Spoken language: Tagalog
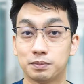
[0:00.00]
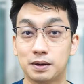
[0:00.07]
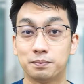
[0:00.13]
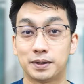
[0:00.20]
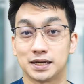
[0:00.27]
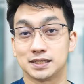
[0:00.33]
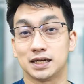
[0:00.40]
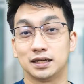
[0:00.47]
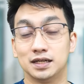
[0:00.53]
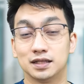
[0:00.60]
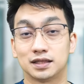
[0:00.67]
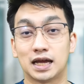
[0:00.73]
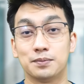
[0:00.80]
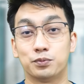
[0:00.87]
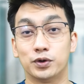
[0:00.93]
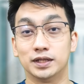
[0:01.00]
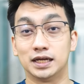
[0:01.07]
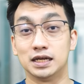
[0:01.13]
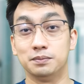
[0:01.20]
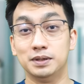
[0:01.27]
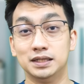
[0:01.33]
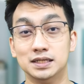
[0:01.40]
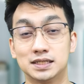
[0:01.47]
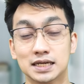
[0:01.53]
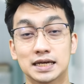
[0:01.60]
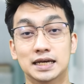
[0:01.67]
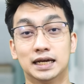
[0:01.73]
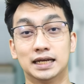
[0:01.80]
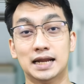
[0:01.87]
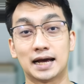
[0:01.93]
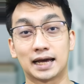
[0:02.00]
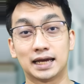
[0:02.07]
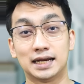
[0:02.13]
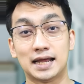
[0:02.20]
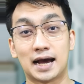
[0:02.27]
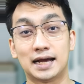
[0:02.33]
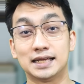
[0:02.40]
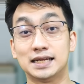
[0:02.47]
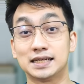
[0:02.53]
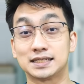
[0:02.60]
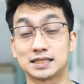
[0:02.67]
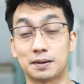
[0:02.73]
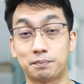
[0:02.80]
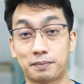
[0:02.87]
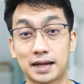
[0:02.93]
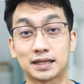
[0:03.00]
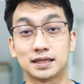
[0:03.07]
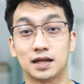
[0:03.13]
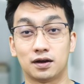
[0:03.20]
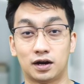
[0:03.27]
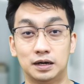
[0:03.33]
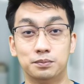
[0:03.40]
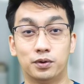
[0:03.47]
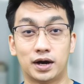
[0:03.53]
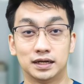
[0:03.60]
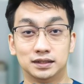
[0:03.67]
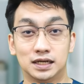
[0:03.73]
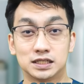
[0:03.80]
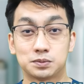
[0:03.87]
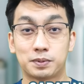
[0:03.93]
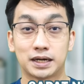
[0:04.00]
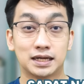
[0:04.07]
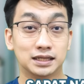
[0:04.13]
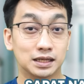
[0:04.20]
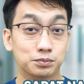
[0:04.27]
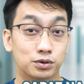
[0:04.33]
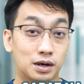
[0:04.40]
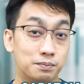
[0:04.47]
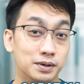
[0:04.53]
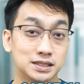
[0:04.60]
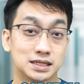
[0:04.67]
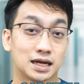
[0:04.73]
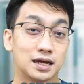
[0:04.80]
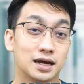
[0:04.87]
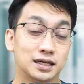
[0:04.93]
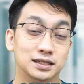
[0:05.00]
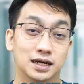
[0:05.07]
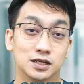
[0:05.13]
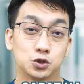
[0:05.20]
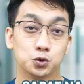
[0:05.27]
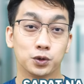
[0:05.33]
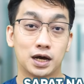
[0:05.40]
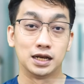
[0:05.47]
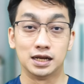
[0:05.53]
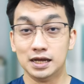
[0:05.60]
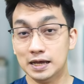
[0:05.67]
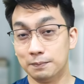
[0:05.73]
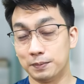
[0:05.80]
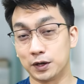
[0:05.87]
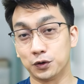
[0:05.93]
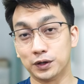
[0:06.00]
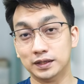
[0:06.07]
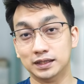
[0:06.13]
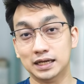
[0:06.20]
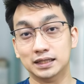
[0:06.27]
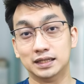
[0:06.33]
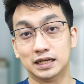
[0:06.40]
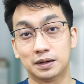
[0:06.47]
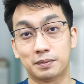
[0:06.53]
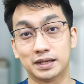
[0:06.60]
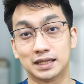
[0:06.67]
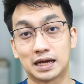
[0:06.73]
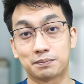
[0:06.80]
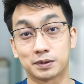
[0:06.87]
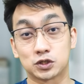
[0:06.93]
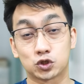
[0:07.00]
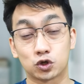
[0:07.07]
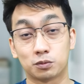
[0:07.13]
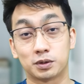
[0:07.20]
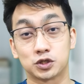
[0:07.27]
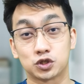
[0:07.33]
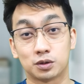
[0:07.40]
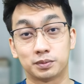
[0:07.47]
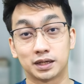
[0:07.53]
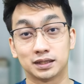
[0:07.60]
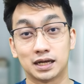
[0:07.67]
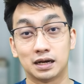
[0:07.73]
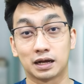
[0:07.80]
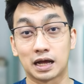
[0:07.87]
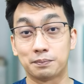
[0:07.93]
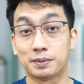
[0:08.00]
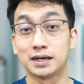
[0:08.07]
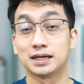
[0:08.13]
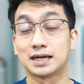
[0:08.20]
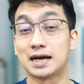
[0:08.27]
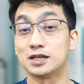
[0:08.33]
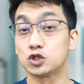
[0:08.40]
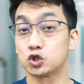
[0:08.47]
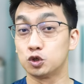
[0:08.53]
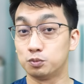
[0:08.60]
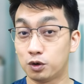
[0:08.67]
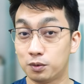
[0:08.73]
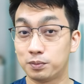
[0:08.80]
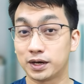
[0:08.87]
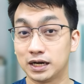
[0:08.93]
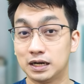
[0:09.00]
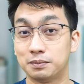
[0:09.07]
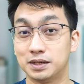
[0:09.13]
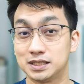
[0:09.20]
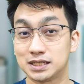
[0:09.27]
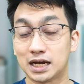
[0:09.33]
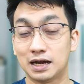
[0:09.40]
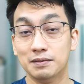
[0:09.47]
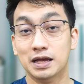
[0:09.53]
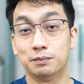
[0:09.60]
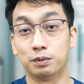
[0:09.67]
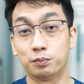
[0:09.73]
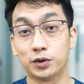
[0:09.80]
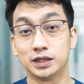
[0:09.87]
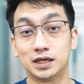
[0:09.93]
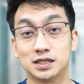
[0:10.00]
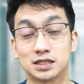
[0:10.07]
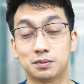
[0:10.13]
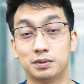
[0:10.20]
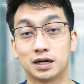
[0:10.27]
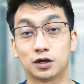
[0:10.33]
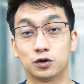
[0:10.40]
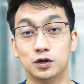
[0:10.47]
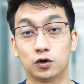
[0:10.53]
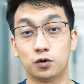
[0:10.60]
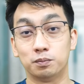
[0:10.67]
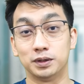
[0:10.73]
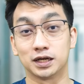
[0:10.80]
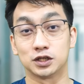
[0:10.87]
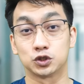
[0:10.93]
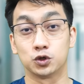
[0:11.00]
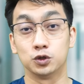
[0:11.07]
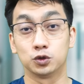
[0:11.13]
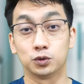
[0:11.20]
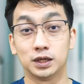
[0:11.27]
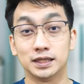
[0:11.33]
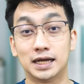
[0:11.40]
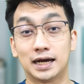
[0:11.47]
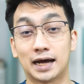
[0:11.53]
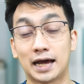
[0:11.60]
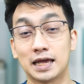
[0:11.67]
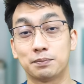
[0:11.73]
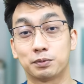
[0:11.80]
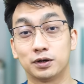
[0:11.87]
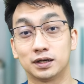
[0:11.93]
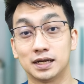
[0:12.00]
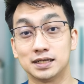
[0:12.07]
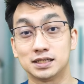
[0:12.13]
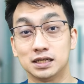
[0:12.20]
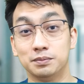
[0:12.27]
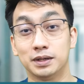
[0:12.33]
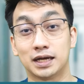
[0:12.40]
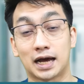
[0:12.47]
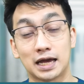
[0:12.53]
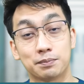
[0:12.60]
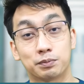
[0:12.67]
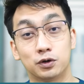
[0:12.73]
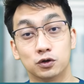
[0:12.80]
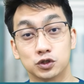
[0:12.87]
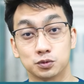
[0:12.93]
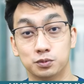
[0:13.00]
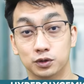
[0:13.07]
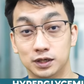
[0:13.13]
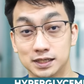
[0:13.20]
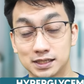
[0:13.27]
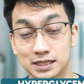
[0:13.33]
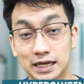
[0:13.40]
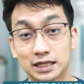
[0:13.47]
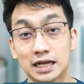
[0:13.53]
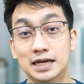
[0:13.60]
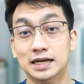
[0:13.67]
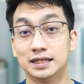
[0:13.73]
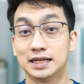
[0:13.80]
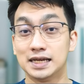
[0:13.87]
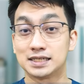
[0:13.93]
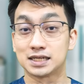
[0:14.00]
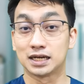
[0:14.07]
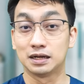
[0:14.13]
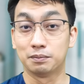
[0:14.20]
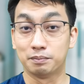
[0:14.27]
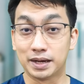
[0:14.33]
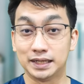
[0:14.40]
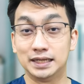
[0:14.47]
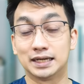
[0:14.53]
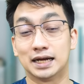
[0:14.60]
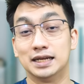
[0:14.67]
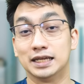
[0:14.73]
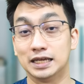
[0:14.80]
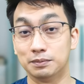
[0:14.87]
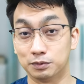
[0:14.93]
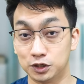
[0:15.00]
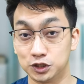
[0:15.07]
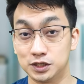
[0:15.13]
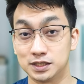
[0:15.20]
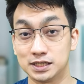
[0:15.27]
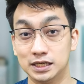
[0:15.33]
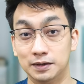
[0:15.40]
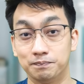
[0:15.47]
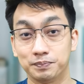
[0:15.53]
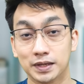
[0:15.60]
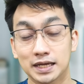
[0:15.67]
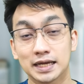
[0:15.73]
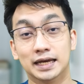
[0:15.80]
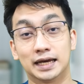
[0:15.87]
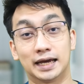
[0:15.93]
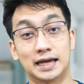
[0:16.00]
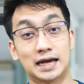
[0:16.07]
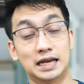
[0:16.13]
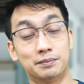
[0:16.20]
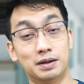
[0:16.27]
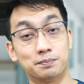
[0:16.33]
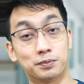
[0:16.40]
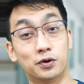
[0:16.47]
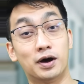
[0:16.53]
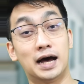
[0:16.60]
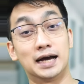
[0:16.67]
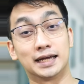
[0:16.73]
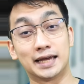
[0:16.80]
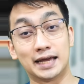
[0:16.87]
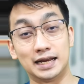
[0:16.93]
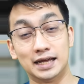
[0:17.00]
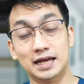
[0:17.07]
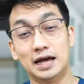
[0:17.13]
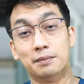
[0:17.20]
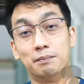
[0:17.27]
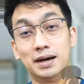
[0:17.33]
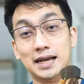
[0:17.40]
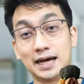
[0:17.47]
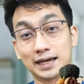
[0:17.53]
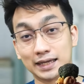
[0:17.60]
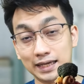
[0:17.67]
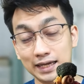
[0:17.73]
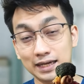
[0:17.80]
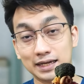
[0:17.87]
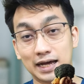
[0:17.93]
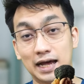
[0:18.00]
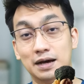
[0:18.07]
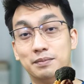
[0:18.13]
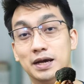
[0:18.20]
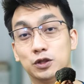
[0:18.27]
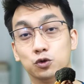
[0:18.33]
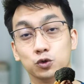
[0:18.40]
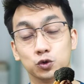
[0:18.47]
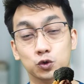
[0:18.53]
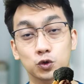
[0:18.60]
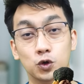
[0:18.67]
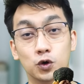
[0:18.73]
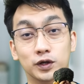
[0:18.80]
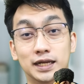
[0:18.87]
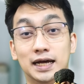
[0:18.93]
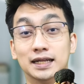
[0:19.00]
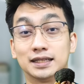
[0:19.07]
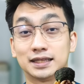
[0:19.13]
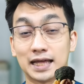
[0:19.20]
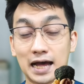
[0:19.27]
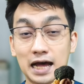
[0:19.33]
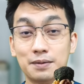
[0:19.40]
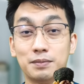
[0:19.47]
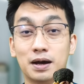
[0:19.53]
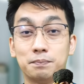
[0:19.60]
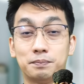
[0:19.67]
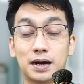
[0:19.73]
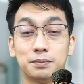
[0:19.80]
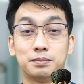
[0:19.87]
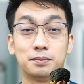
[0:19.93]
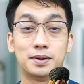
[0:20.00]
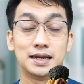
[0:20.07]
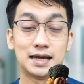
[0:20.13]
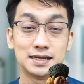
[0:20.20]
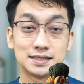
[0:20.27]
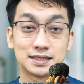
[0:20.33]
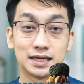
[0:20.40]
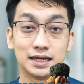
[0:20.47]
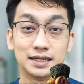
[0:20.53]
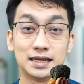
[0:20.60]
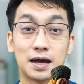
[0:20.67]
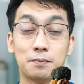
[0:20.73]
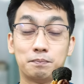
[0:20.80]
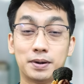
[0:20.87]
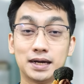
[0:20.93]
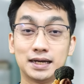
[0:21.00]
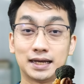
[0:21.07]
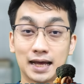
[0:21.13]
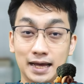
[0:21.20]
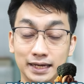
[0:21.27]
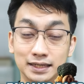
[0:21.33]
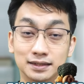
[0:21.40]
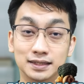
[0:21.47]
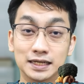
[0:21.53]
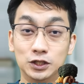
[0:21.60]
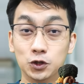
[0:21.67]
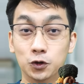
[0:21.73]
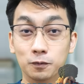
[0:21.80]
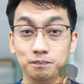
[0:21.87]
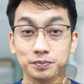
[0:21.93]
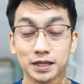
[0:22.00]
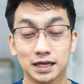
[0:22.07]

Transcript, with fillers: pump para sa kanyang type 1 diabetes, kinakailangan niya ng sapat na carbohydrates para hindi bumabagsak ang kanyang asukal. Pero hindi din naman dapat sobra-sobra dahil kapag ka sumobra naman siya, pwede rin siya magkaroon ng komplikasyon tulad ng hyperglycemic hyperosmolar state na isa ring medical emergency. Kaya naman po, again, malaki ang maitutulong ng tamang pagbabalanse ng pagkain dito.